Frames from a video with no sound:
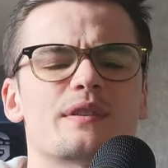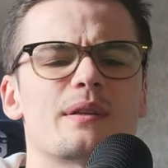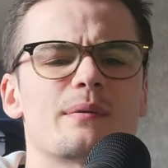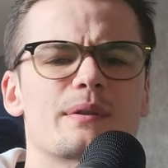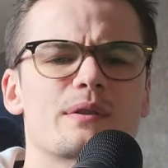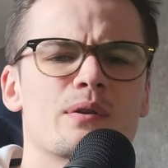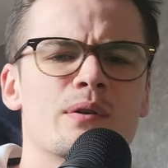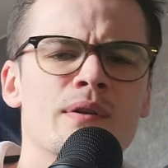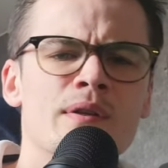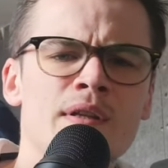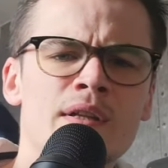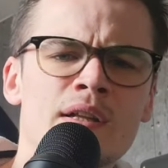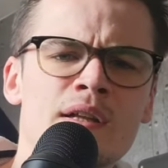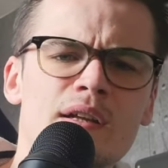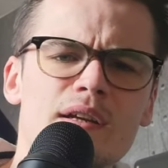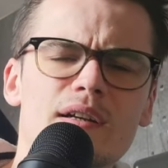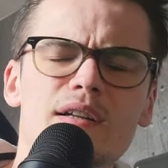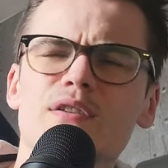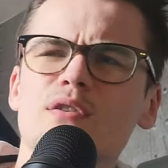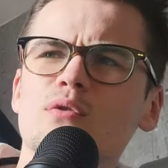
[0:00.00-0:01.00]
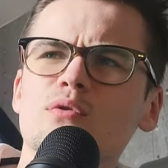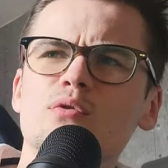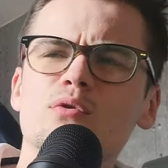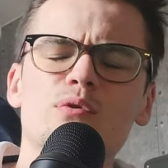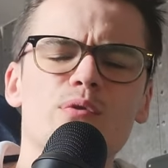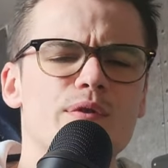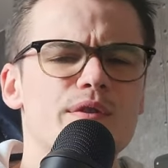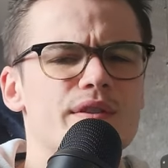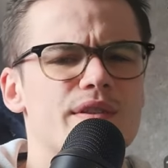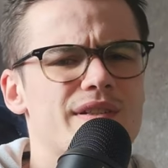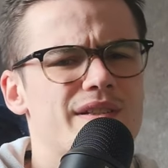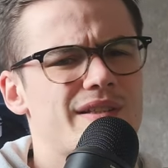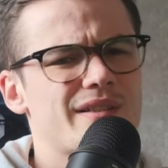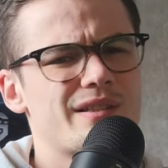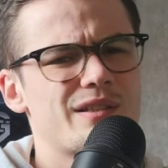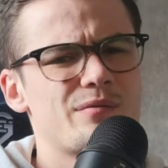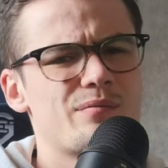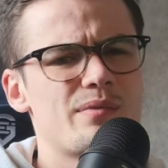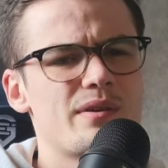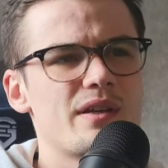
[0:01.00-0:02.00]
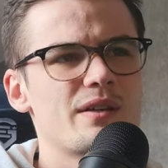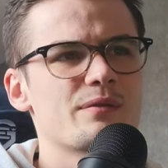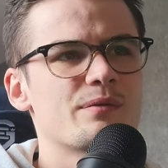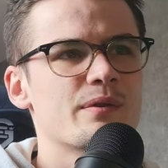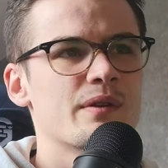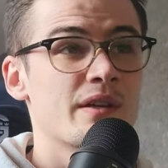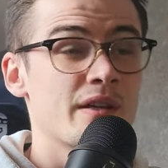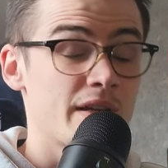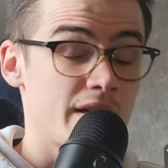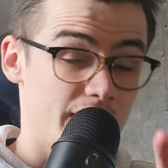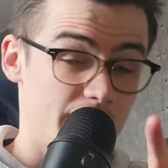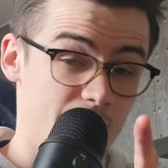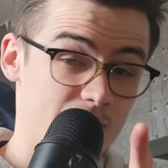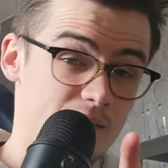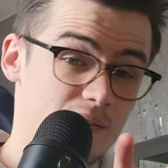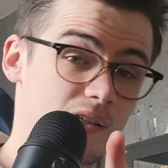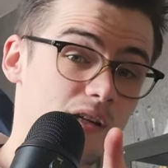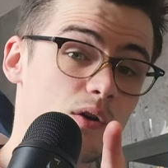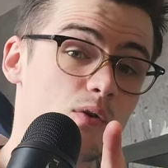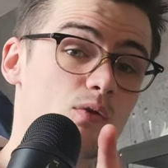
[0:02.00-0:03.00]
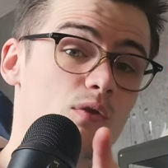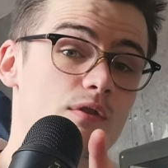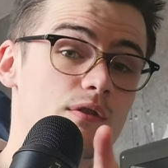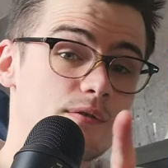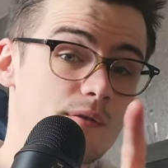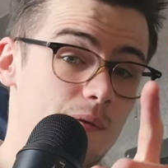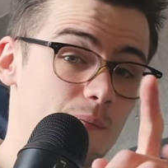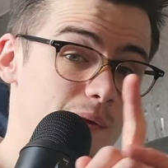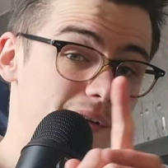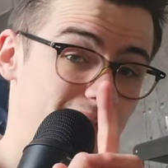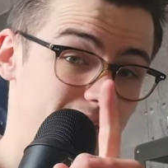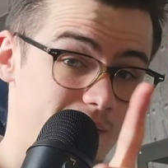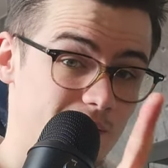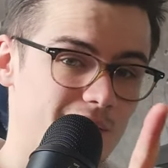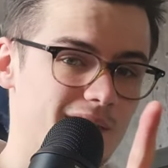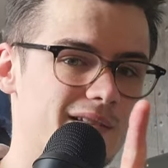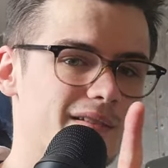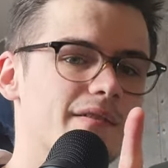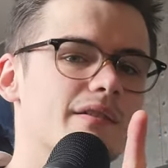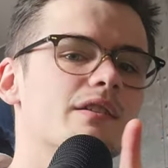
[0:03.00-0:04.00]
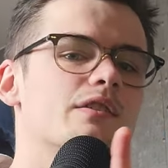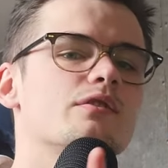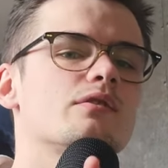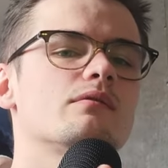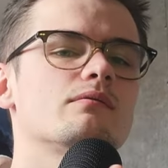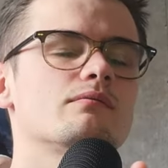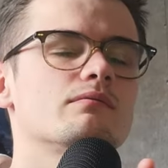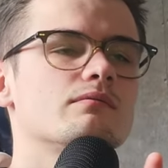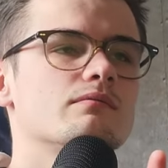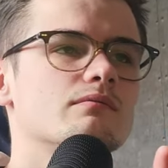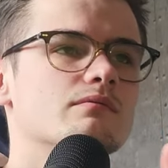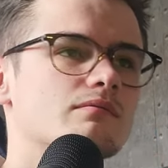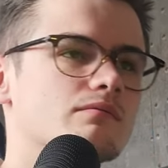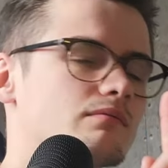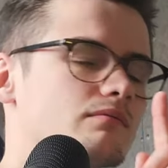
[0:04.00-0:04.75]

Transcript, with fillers: d'avoir fait ça parce que la Centaurus c'est un kit BF. Et c'est là où Vape a été très intelligent.